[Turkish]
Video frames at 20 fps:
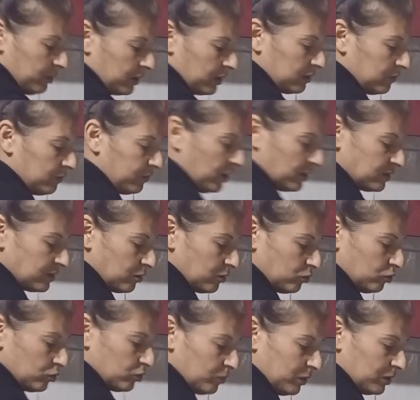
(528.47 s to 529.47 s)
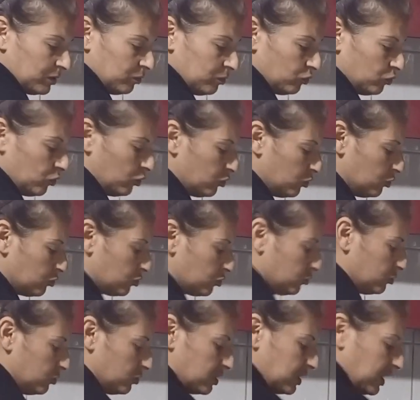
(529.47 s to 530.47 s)
Bakın fazla tutmadım
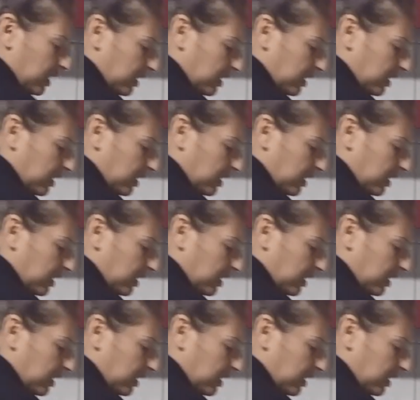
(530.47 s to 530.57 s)
görüyorsunuz.